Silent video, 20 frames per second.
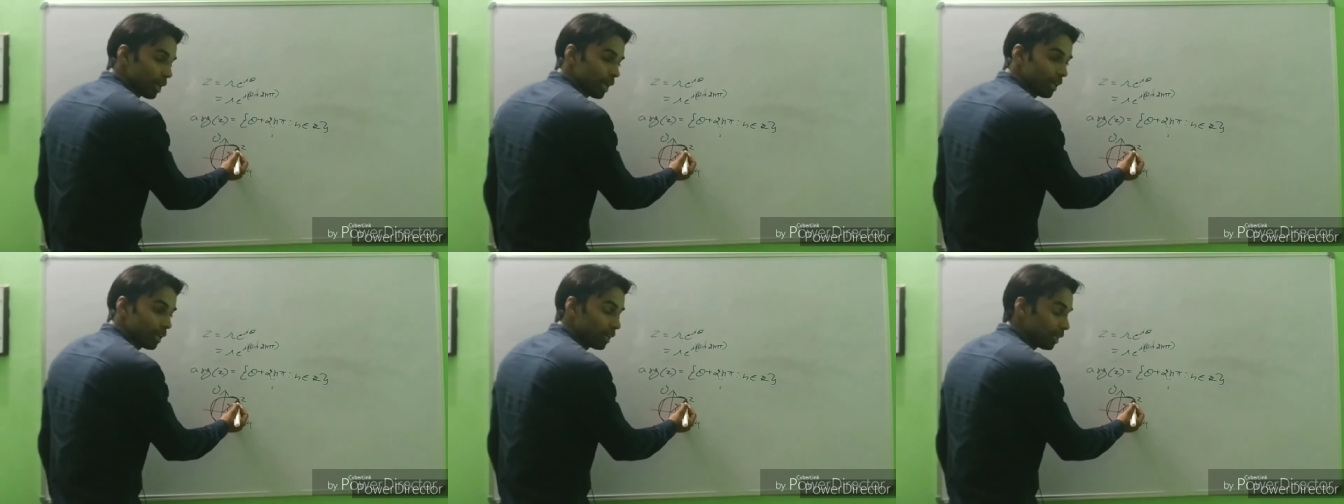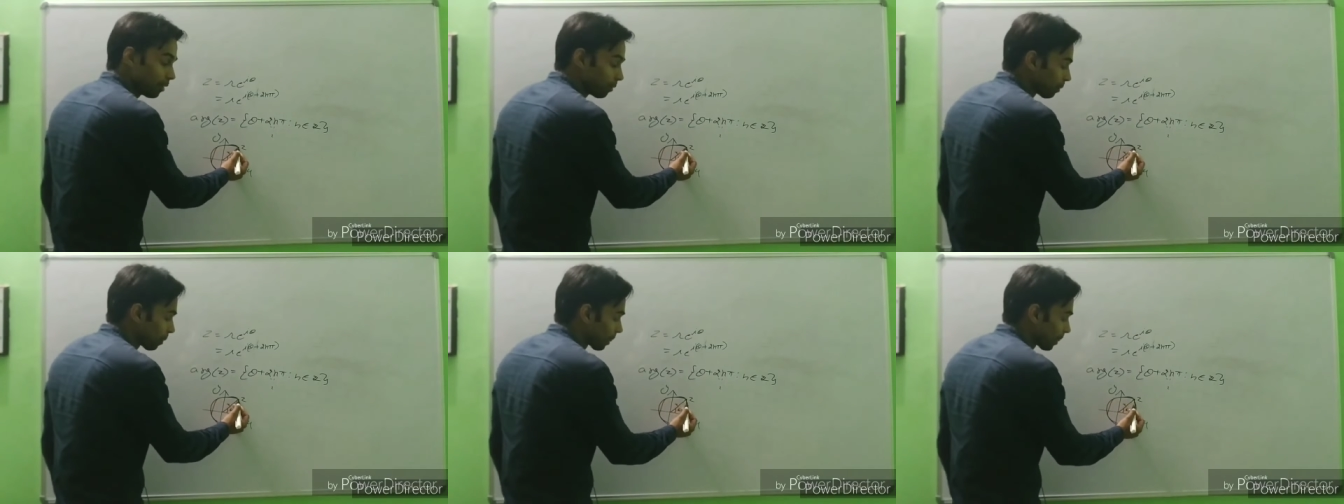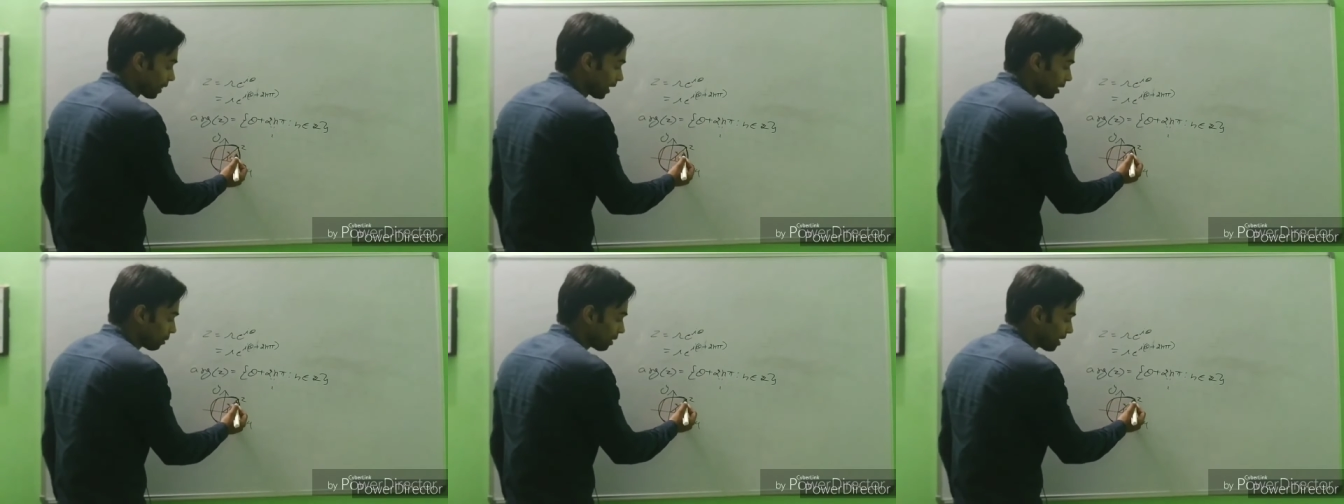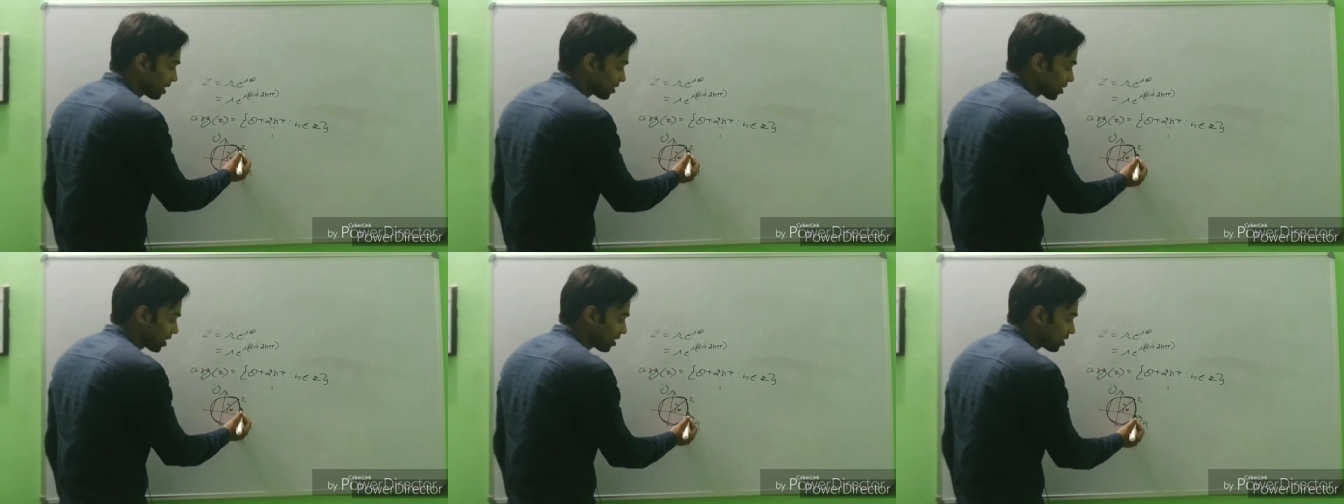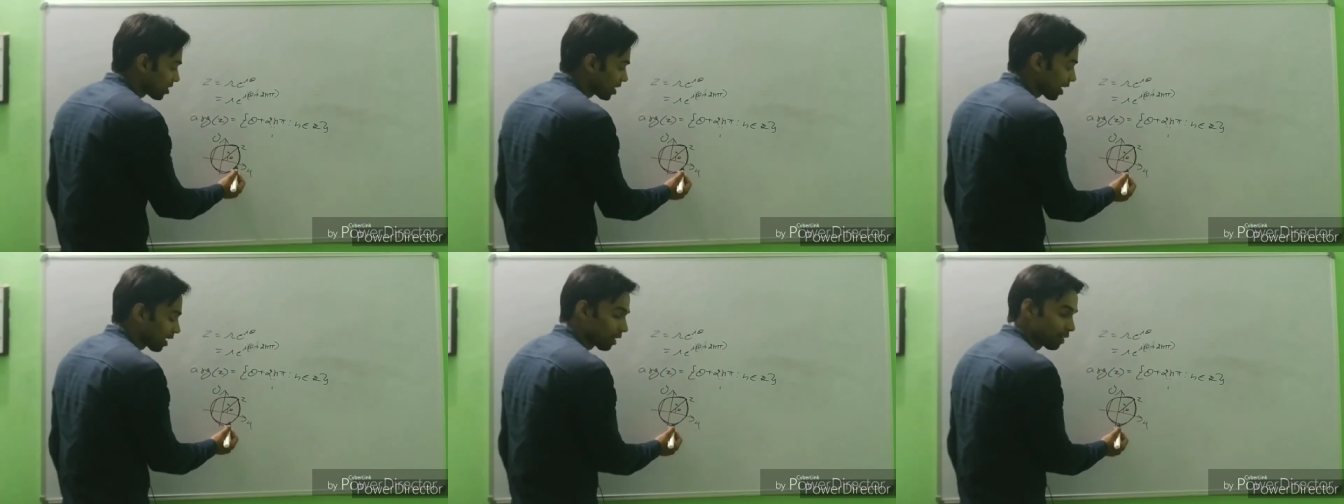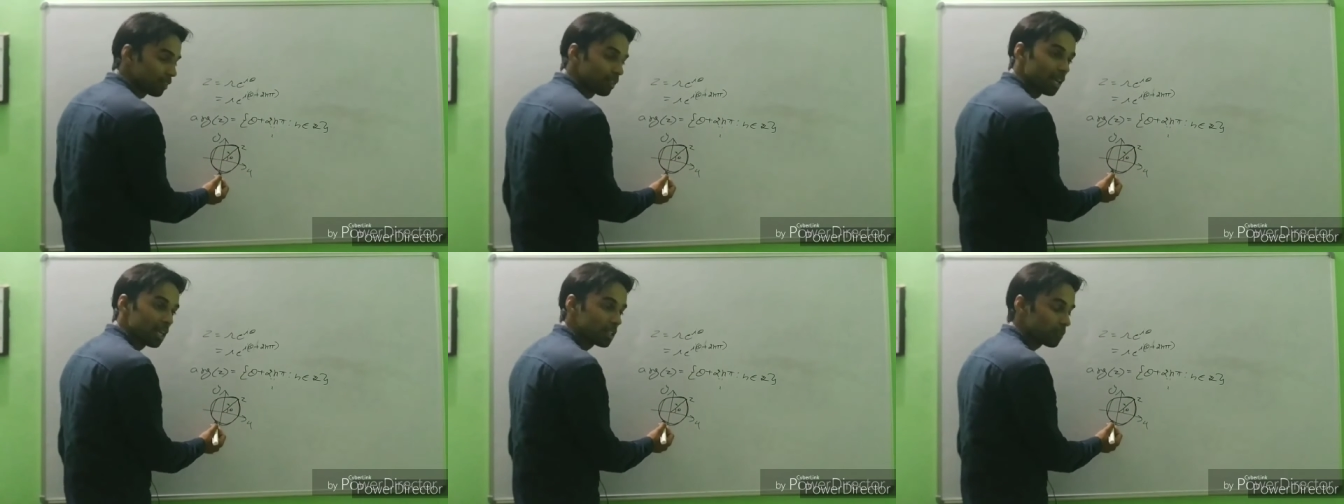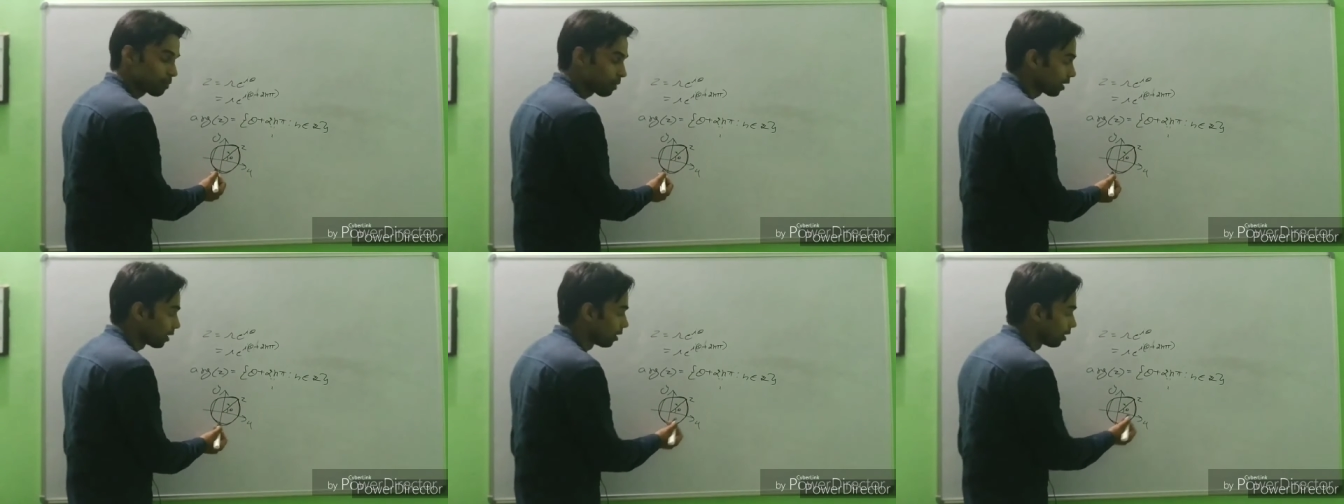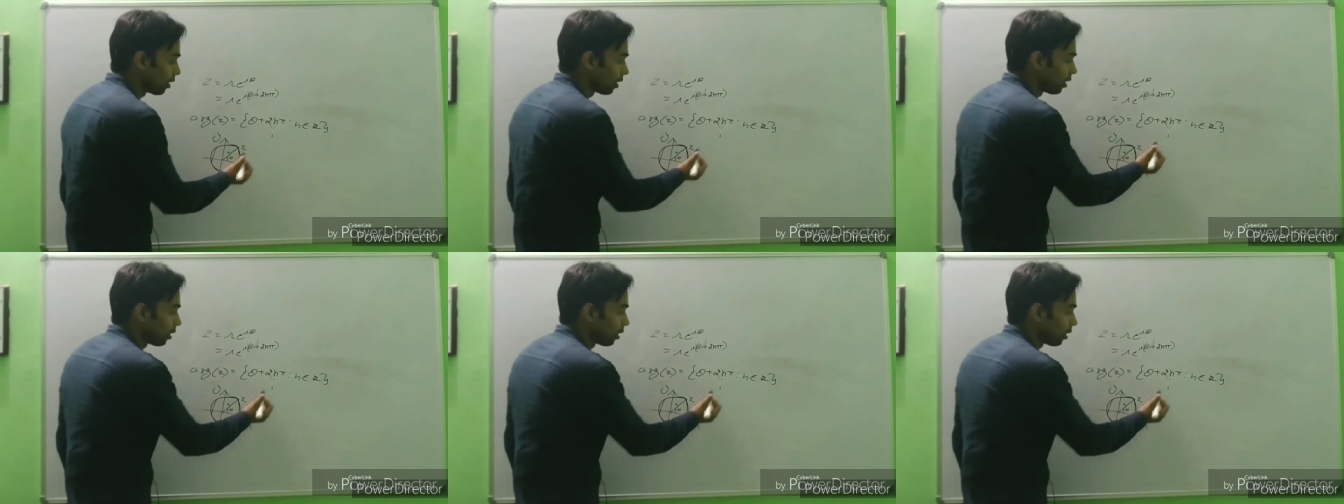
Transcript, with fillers: वही आएगी लेकिन मैंने चेंज क्या कर दिया इसमें